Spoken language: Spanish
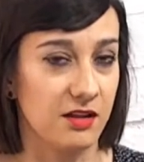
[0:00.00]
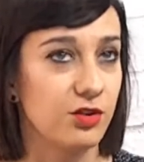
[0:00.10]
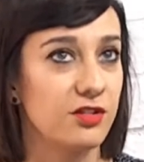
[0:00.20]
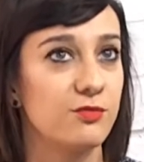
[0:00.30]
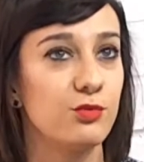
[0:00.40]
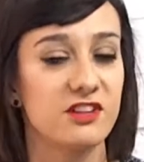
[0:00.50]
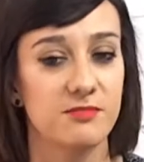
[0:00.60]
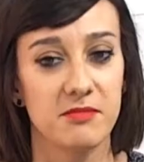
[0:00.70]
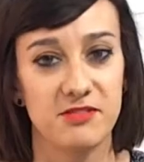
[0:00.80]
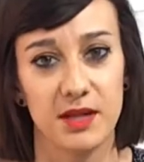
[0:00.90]
Entonces
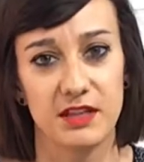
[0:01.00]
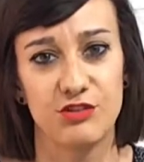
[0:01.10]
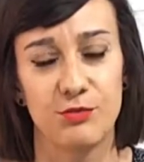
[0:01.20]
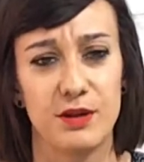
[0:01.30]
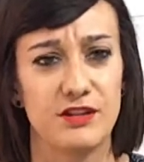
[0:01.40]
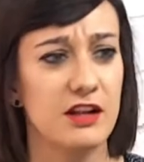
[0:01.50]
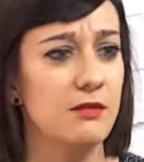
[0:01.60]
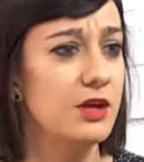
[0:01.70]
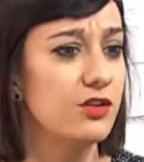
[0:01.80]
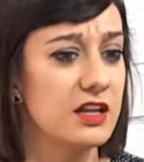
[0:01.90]
muchas mamis me han dicho, pero es que
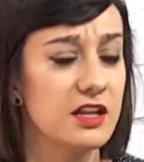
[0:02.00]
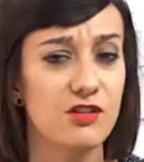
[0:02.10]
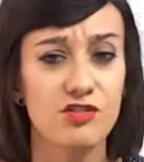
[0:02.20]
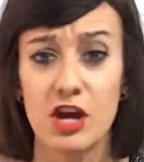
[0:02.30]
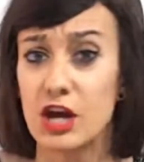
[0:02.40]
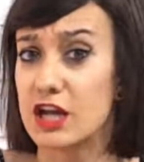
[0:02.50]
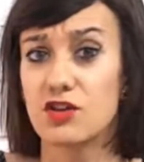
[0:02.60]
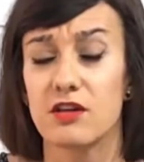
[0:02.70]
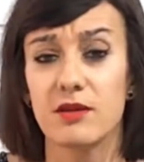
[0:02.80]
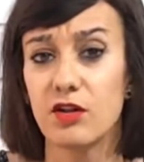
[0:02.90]
el mío tiene dos y
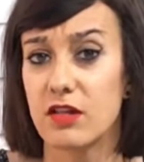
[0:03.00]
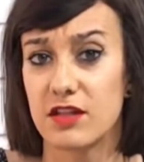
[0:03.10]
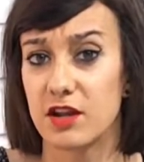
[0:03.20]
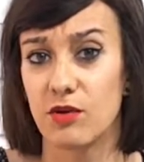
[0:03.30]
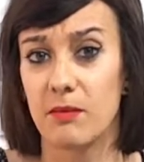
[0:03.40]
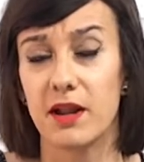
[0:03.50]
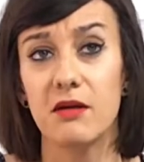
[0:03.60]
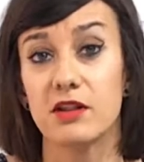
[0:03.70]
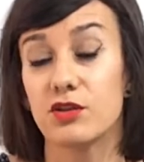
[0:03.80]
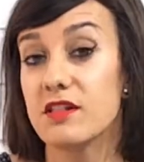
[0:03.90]
todavía no dice ninguna
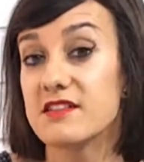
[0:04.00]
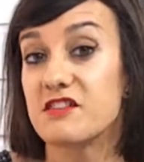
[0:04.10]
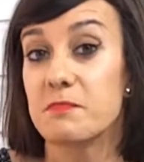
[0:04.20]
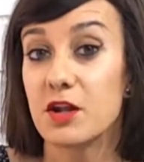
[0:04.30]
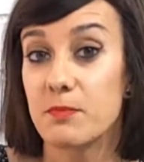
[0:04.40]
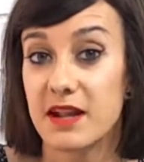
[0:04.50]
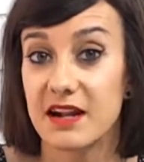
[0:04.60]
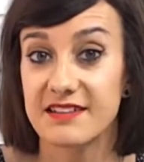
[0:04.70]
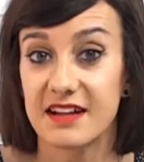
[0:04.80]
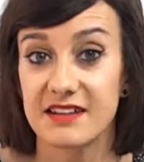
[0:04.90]
palabra, entonces espero
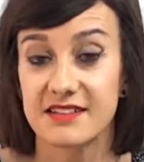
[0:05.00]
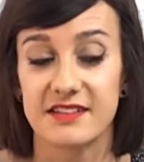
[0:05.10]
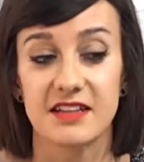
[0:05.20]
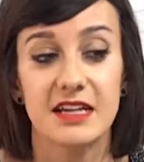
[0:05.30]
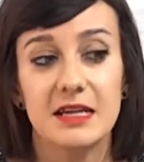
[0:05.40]
para las clases.